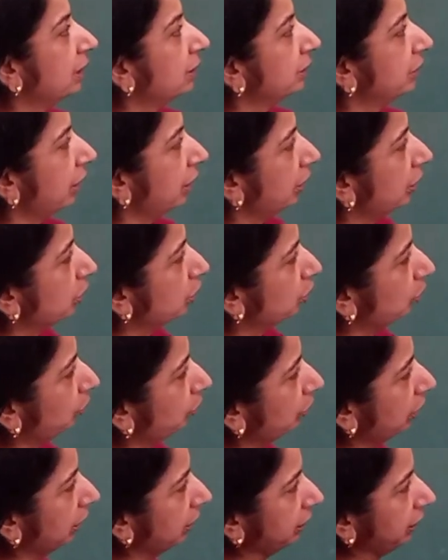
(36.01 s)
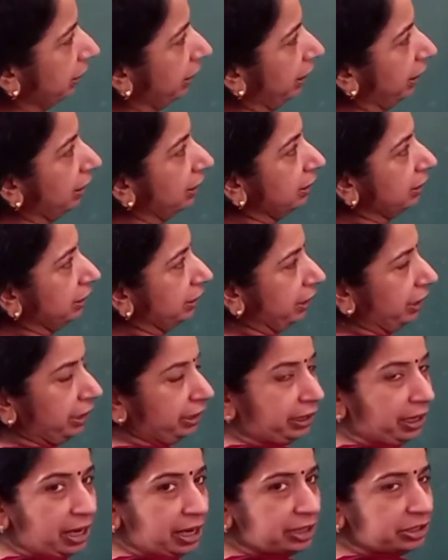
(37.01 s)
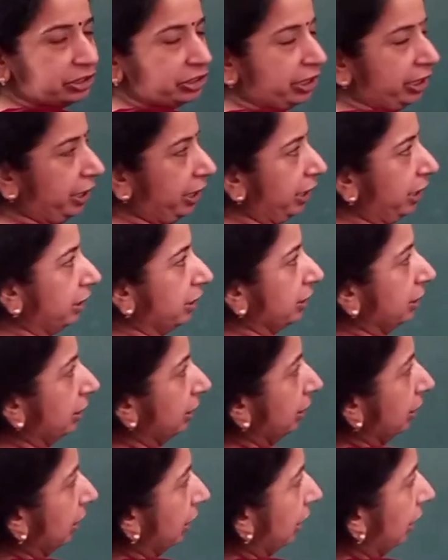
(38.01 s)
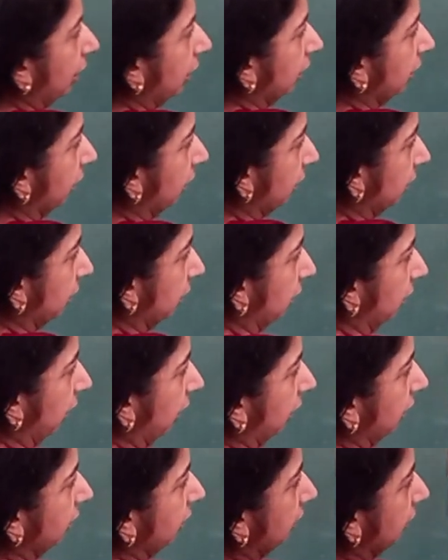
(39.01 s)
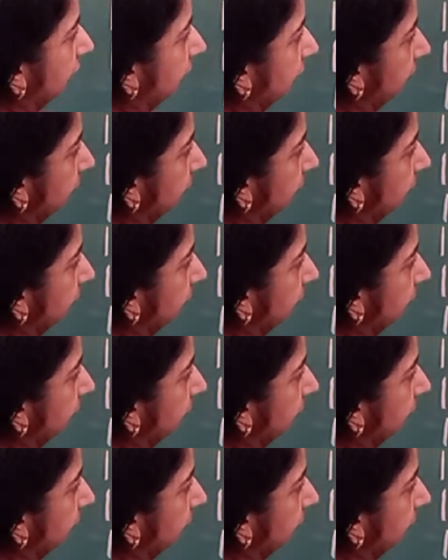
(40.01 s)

चलिए शुरू करते हैं तेरह छ अठहत्तर